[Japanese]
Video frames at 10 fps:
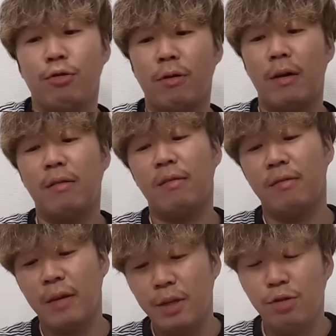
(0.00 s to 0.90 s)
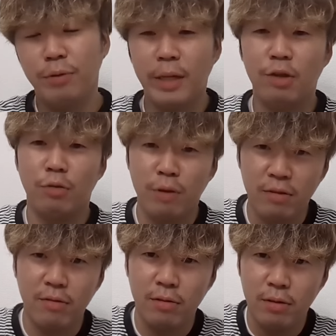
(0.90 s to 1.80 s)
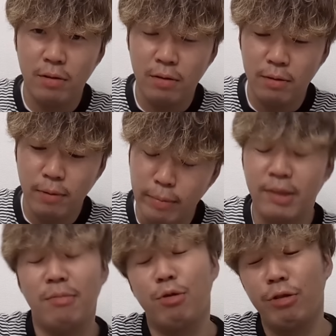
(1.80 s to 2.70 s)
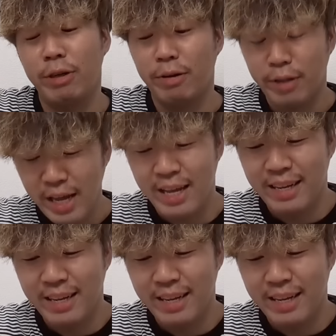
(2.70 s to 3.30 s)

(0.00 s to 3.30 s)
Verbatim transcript: 日はさすがに飲みたいと思います。まあまあ、いつも飲んでるけどね。